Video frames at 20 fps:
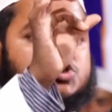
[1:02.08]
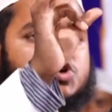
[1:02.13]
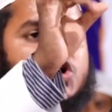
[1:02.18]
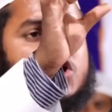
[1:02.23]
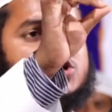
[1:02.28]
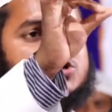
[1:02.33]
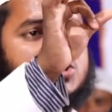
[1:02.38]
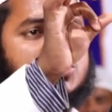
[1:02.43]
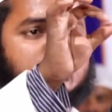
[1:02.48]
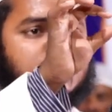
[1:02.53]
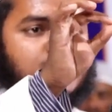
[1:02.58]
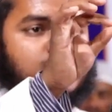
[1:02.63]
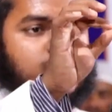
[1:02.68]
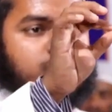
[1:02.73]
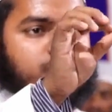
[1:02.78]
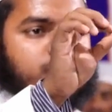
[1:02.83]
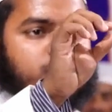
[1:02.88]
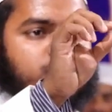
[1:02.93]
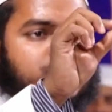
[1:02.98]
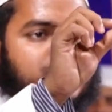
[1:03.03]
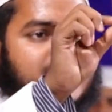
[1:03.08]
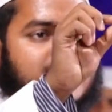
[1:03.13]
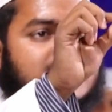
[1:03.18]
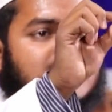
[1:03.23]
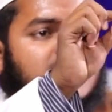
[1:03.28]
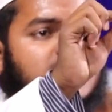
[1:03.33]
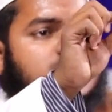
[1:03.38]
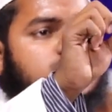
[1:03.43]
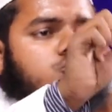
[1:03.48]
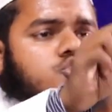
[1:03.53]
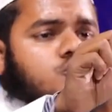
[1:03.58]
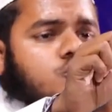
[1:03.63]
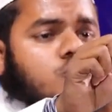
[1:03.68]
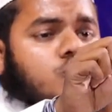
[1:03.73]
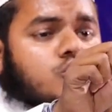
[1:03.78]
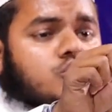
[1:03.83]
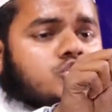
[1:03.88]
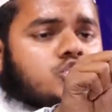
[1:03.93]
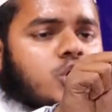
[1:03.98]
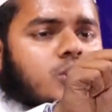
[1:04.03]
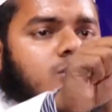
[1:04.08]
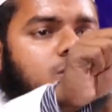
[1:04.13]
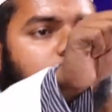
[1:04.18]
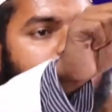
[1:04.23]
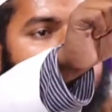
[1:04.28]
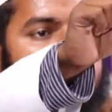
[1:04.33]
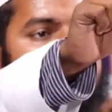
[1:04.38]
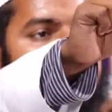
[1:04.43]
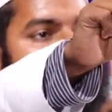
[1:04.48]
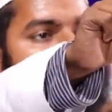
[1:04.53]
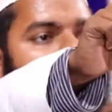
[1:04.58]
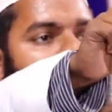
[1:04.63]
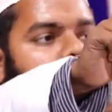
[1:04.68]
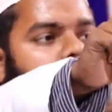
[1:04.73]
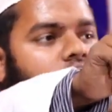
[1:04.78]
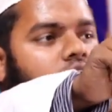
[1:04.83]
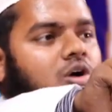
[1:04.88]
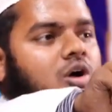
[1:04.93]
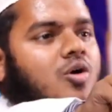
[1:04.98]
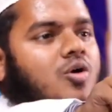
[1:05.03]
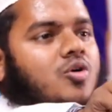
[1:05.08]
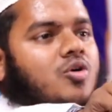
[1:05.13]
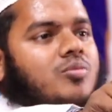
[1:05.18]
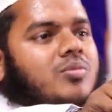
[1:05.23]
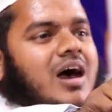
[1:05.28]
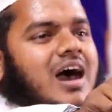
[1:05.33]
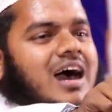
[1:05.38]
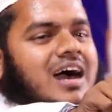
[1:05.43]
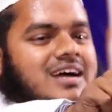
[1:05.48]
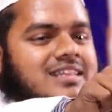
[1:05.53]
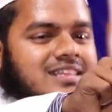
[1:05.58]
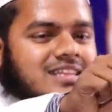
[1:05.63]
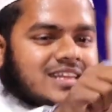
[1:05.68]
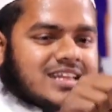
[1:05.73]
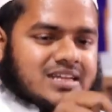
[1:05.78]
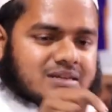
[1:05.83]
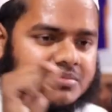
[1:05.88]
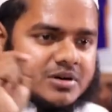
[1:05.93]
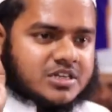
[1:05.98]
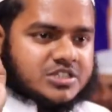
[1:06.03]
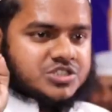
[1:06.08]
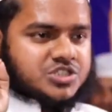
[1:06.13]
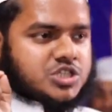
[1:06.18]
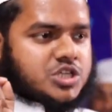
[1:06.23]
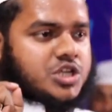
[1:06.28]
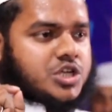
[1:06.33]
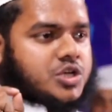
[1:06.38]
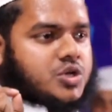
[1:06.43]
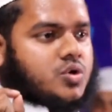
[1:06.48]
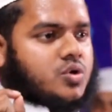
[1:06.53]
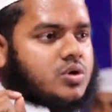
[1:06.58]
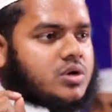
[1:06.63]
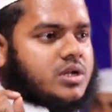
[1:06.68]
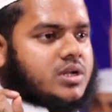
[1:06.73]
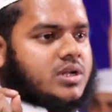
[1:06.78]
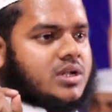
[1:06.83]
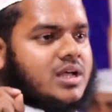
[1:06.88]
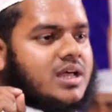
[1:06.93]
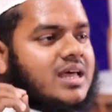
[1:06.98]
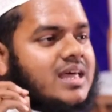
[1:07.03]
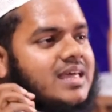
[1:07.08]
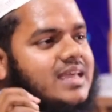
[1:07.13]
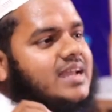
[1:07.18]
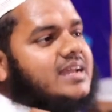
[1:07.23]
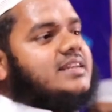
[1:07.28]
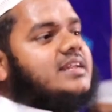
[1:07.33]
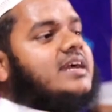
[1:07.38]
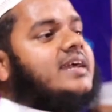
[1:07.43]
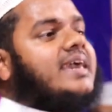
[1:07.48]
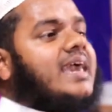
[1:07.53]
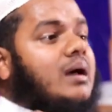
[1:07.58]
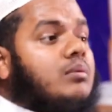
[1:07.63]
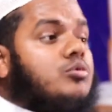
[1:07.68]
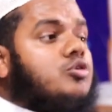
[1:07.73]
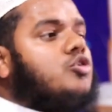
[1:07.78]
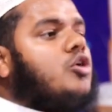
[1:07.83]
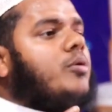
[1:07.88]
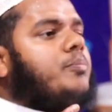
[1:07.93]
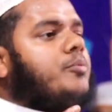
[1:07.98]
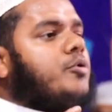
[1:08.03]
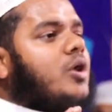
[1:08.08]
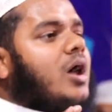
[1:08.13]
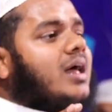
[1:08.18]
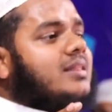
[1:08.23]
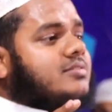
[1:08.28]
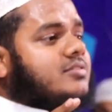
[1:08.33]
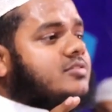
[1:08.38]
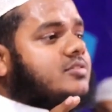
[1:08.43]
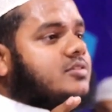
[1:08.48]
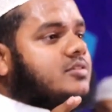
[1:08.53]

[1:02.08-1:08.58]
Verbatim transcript: সরিষা সমপরিমাণ চুল সমপরিমাণ অন্য কাউকে ভাগ দিলেন মানে শিরিক করলেন এটা কেমন অপরাধ